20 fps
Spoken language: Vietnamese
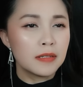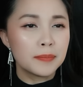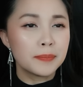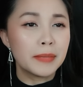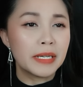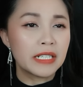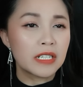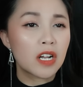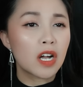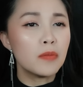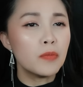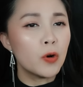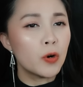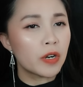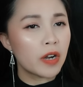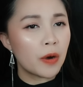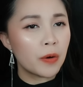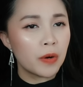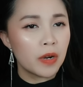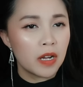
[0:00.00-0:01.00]
Mình có mua
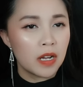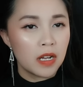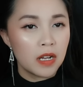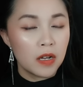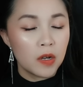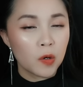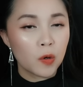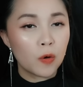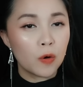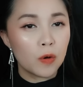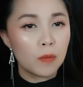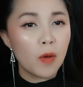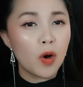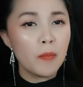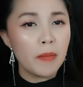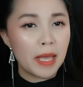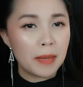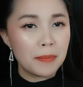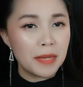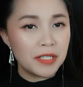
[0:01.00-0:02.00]
đâu, của bố
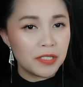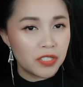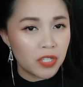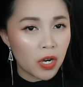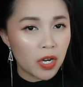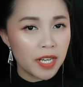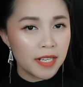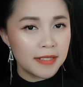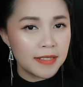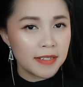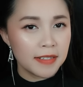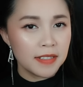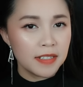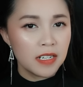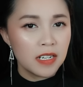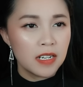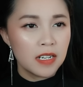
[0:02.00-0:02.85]
mẹ mình cho ấy chứ.